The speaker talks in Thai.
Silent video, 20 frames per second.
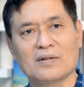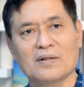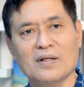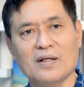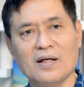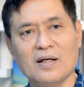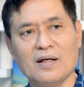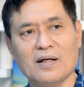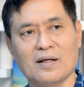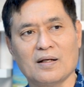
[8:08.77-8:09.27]

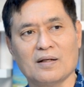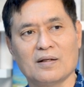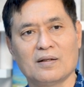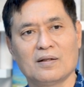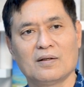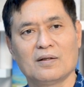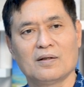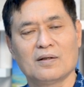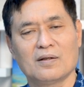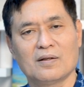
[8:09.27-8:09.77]
ถ้า
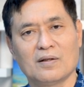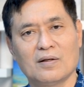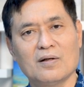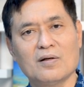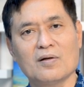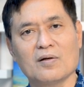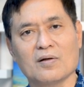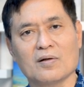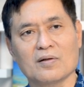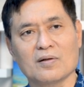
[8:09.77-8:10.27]
ห้
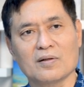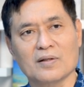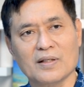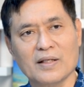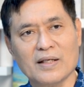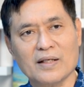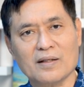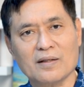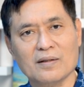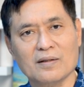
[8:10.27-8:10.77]
อง
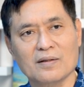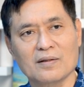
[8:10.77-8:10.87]
เล็ก